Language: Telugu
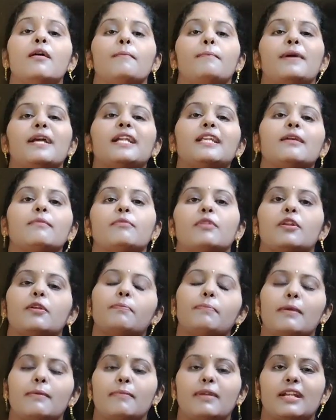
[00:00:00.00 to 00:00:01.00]
పేటిఎం ద్వారా
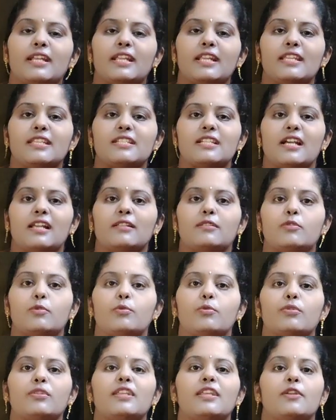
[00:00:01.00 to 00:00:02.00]
పేమెంట్ అనేది చేయాల్సి
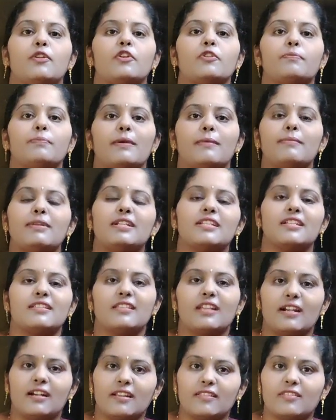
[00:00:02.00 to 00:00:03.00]
ఉంటుంది ఈ రోజు పేమెంట్
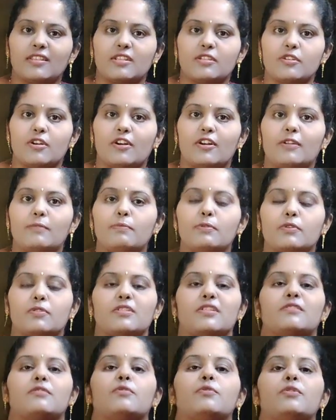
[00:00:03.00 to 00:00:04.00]
చేసి అడ్రస్ ఇచ్చి ఆర్డర్ బుక్
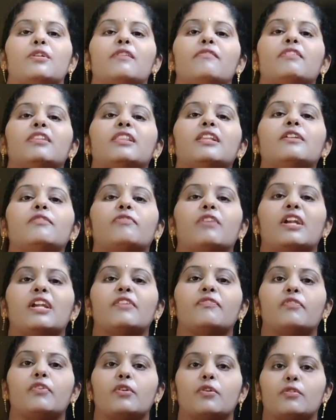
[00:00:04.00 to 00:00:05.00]
చేసుకుంటే విత్ ఇన్
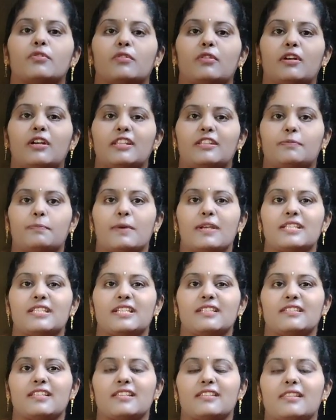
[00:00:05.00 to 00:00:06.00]
ట్వంటీ ఫోర్ అవర్స్ లో డిస్పాచ్
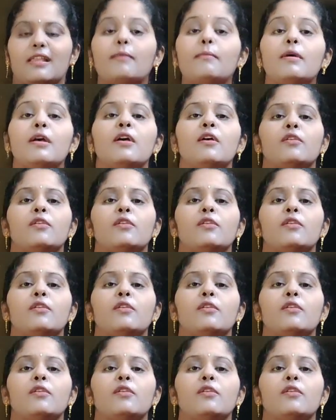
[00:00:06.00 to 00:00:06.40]
చేసేస్తాం